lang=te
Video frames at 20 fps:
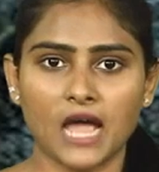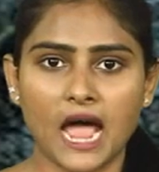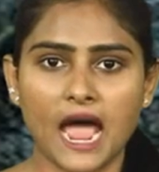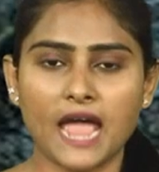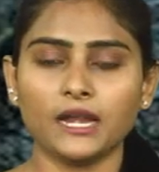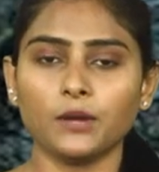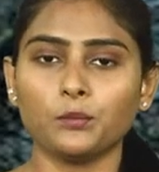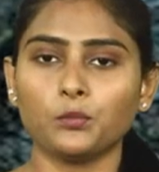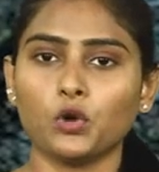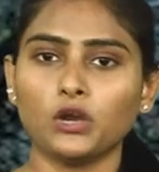
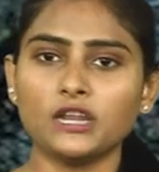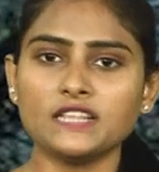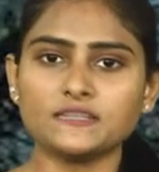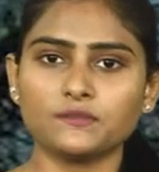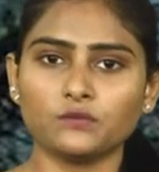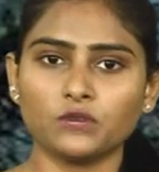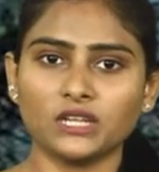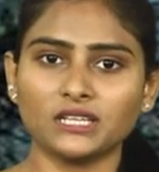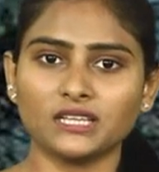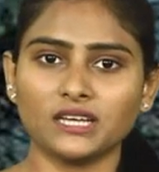ఆయన పోలీస్
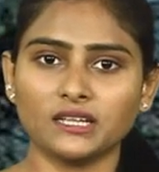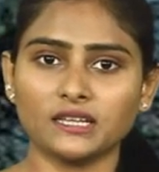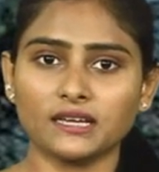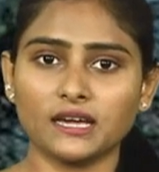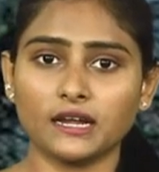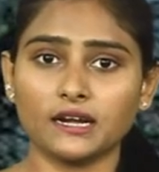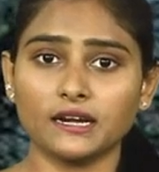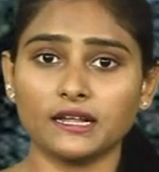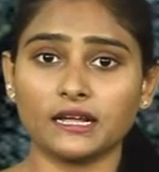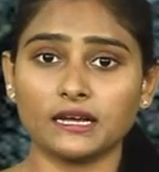
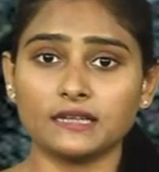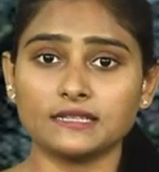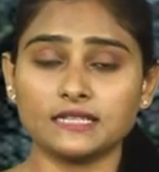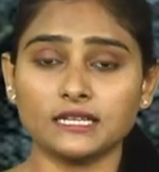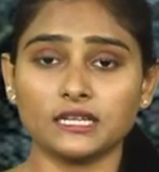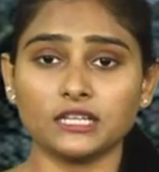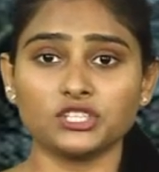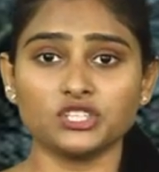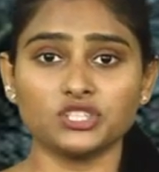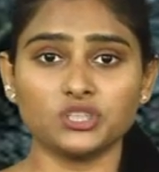ఉన్నతాధికారిని కలిసి
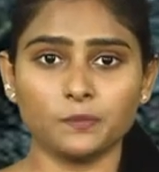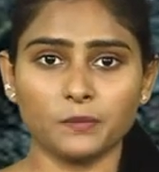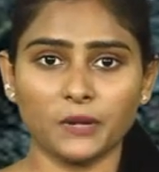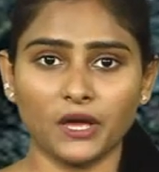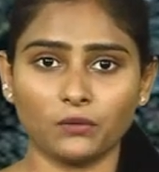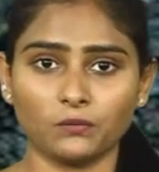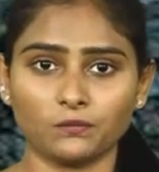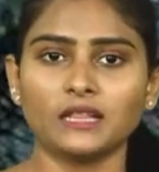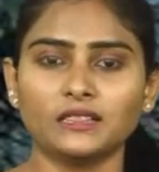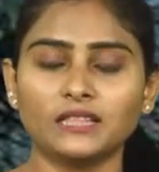
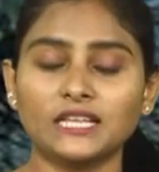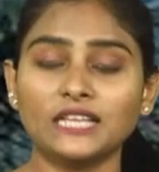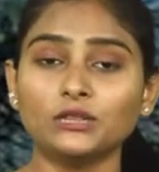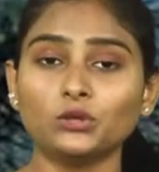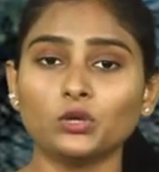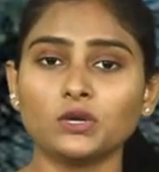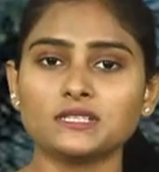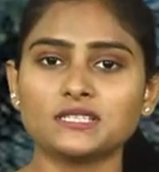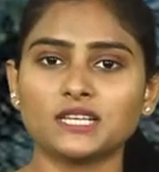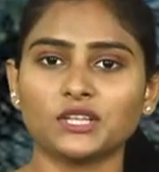నచ్చజెప్పారు
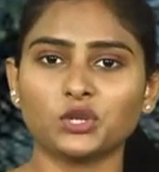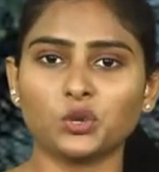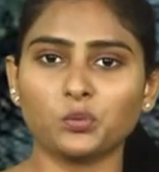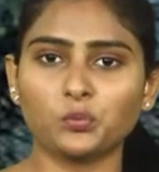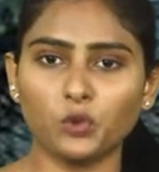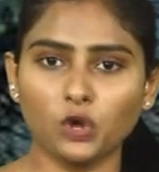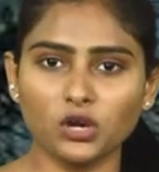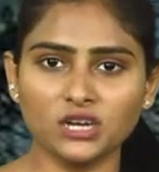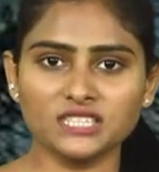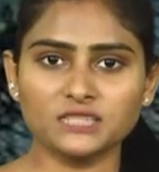దీంతో సదరు
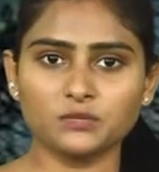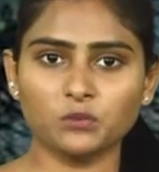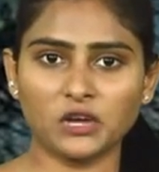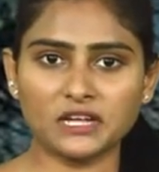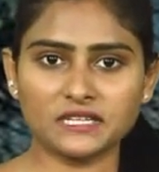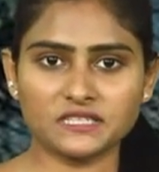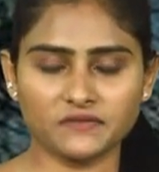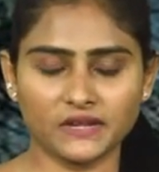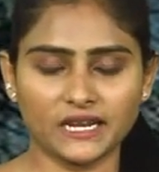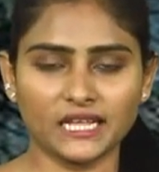పోలీస్
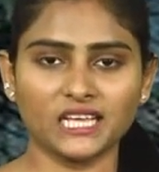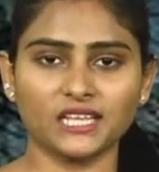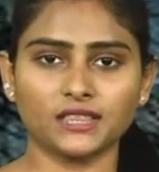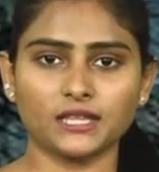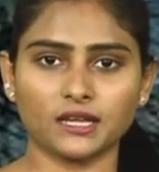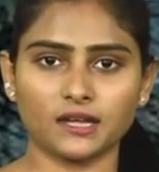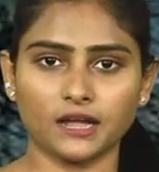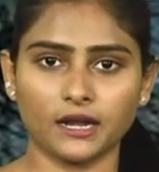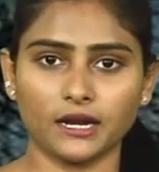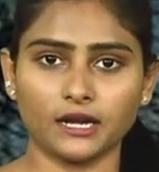బాస్ వెనక్కి
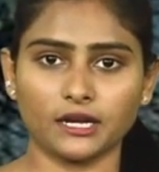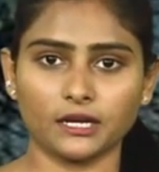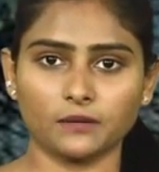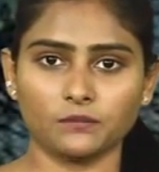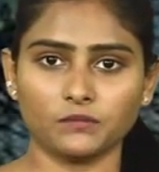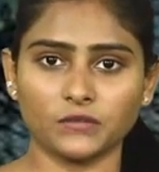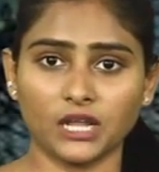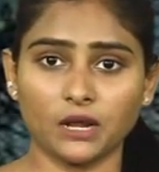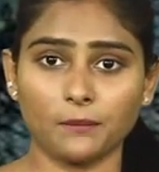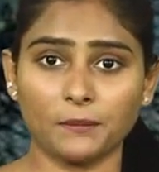తగ్గాడట
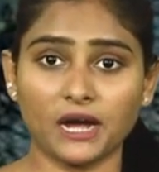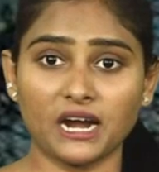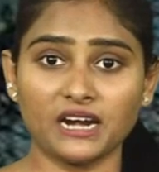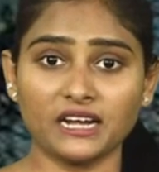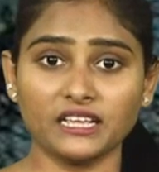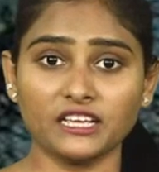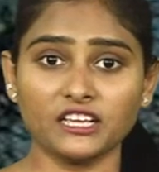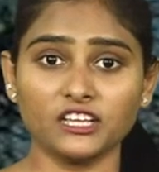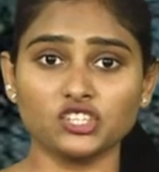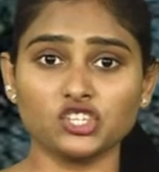తన
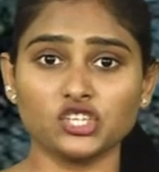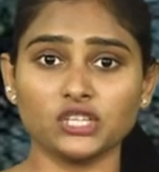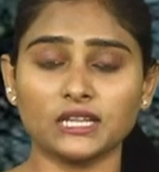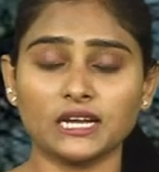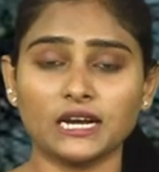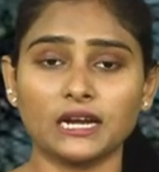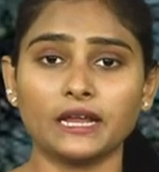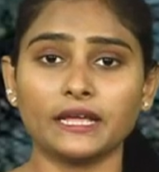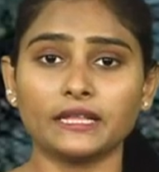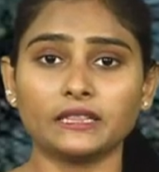పార్టీకే
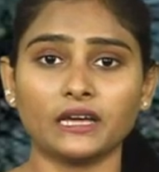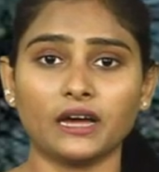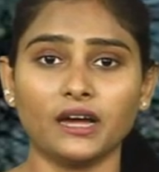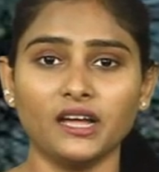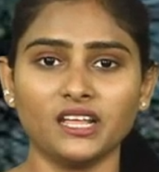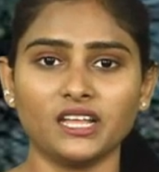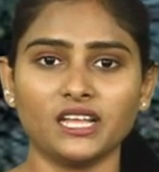చెందిన నేత